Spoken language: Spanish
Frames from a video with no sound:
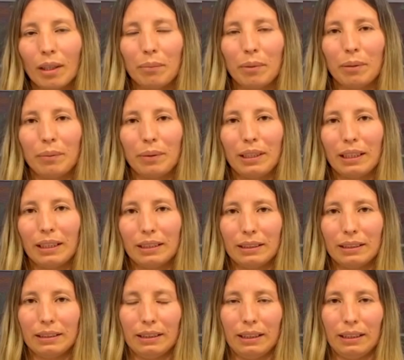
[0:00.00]
mi vida,
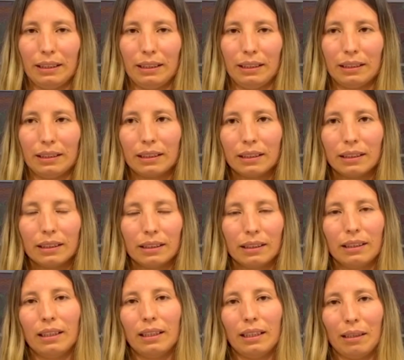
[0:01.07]
este,
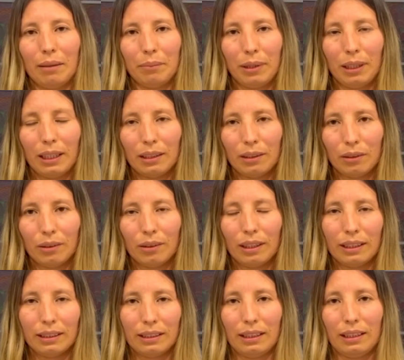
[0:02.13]
cambiando
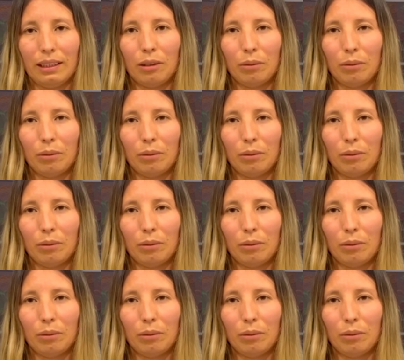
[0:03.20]
hasta el